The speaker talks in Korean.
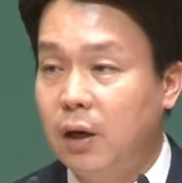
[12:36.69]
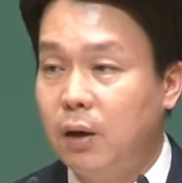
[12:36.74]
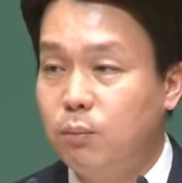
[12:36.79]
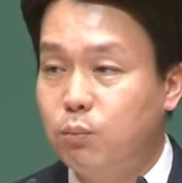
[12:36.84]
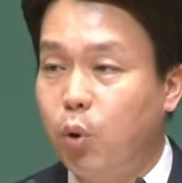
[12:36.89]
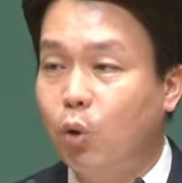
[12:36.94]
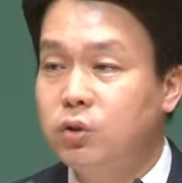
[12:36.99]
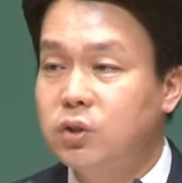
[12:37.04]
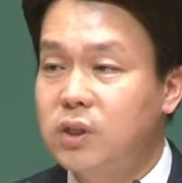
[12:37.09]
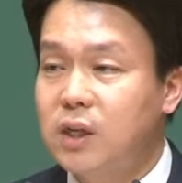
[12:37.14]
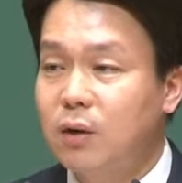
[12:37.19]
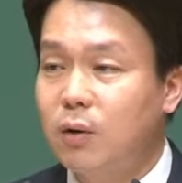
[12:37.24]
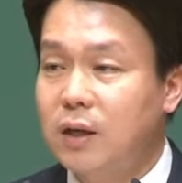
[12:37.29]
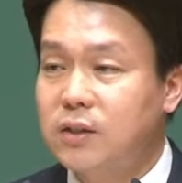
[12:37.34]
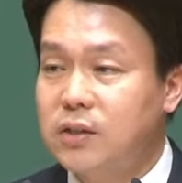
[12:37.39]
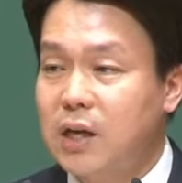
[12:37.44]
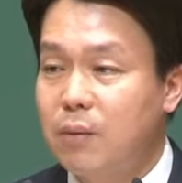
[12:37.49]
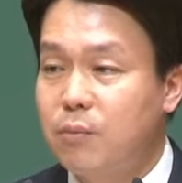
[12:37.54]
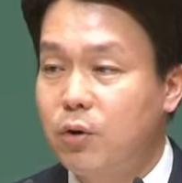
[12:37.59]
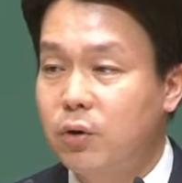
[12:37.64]
본질과
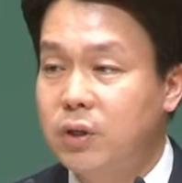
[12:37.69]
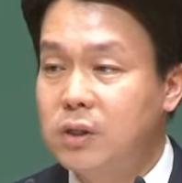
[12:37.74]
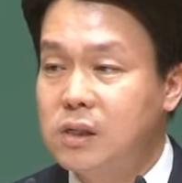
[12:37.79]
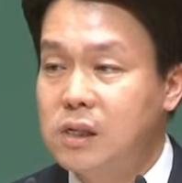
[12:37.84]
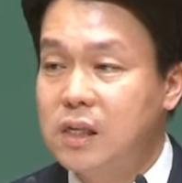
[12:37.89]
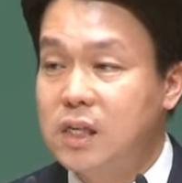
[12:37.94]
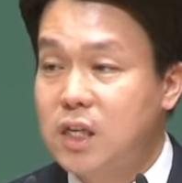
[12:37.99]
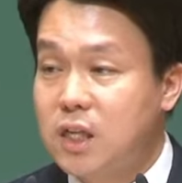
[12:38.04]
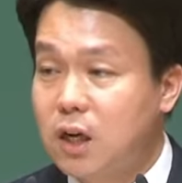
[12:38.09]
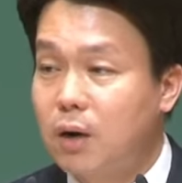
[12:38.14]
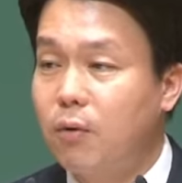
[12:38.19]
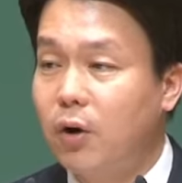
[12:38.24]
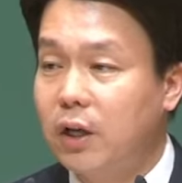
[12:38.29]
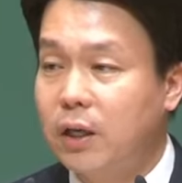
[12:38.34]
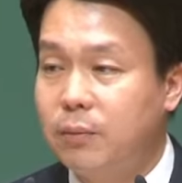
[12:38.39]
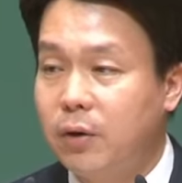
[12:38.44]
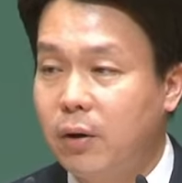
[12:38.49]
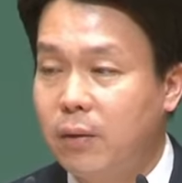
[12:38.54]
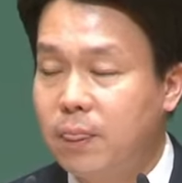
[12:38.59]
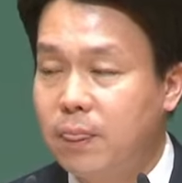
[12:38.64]
사명을
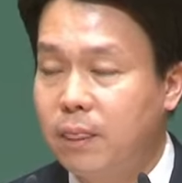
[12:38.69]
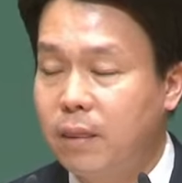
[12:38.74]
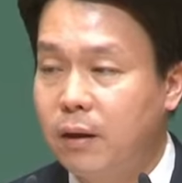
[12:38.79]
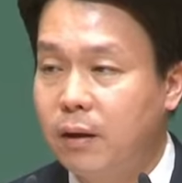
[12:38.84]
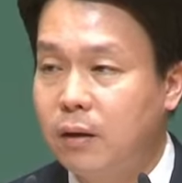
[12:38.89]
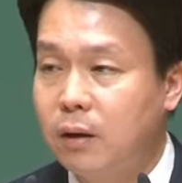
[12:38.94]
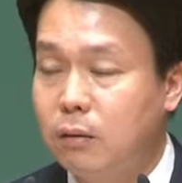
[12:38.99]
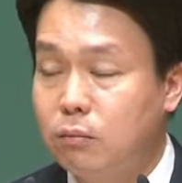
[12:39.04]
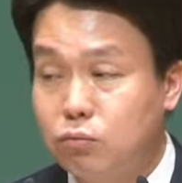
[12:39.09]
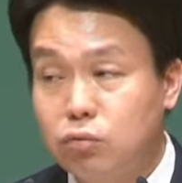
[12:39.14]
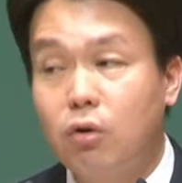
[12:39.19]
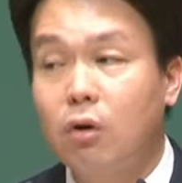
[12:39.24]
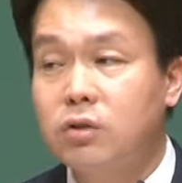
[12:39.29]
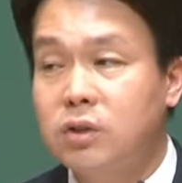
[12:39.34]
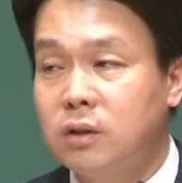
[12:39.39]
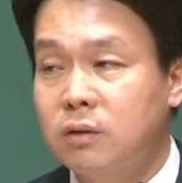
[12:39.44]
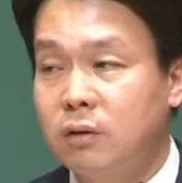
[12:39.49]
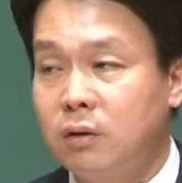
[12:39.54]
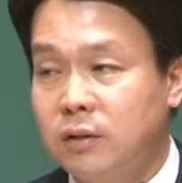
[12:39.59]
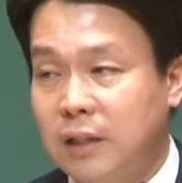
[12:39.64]
잃어버리면
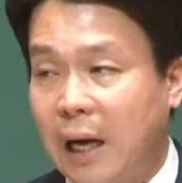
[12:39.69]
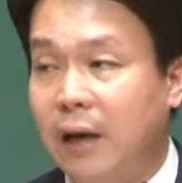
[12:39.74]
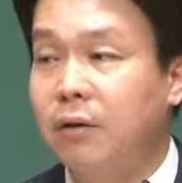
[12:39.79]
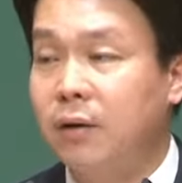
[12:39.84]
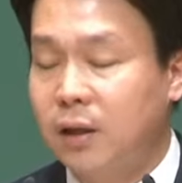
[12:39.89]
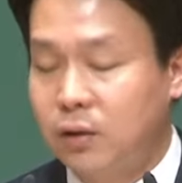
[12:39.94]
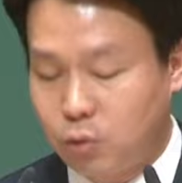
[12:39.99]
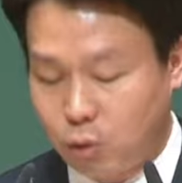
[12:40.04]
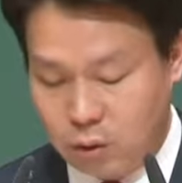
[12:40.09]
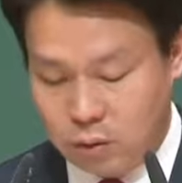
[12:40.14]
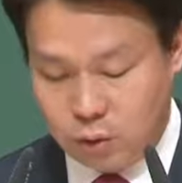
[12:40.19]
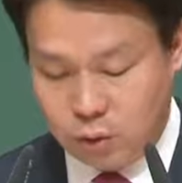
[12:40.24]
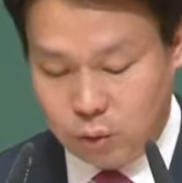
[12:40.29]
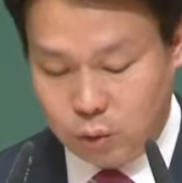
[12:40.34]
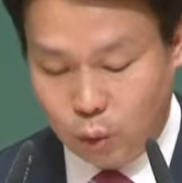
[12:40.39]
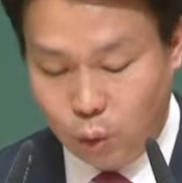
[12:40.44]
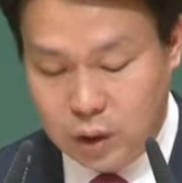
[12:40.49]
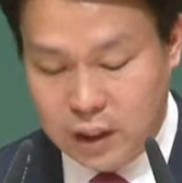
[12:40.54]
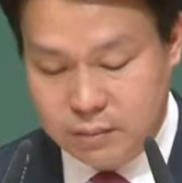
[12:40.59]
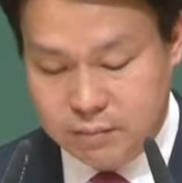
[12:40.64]
무너지는 건 당연한
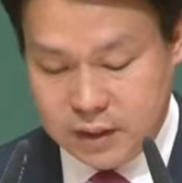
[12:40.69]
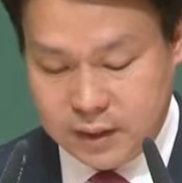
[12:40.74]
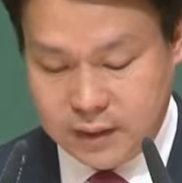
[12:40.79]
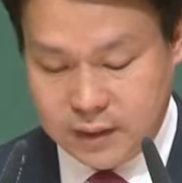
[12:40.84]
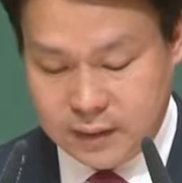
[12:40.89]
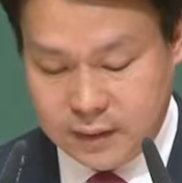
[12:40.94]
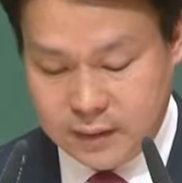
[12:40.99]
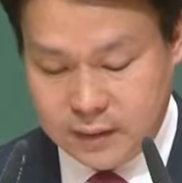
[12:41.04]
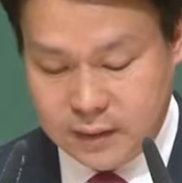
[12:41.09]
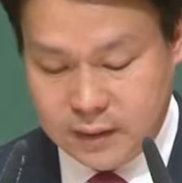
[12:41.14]
논리입니다.